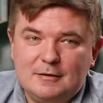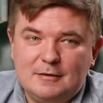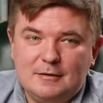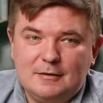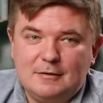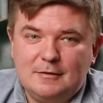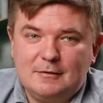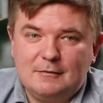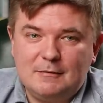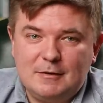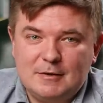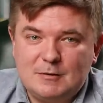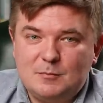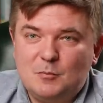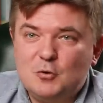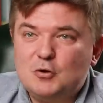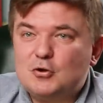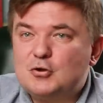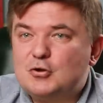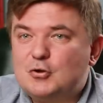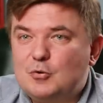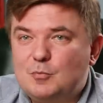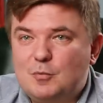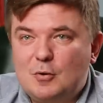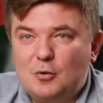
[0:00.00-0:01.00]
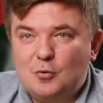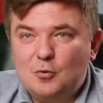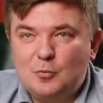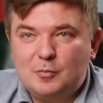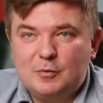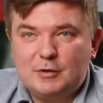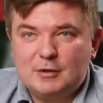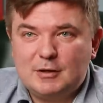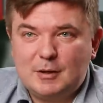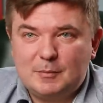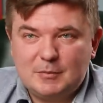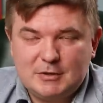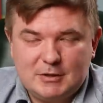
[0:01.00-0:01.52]
э, возможностью
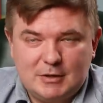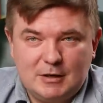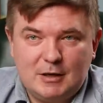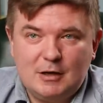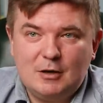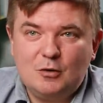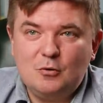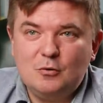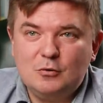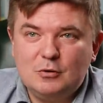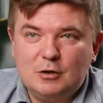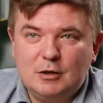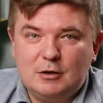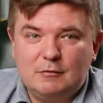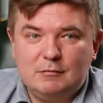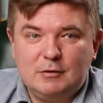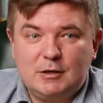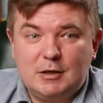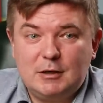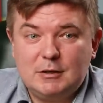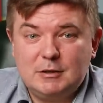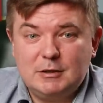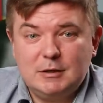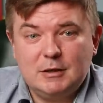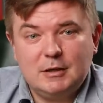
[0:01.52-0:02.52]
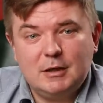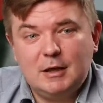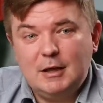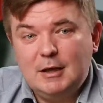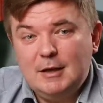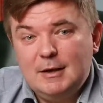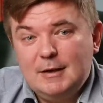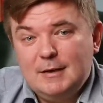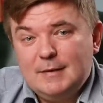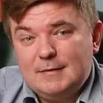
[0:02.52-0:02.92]
покупки там, снегохода и квадроцикла,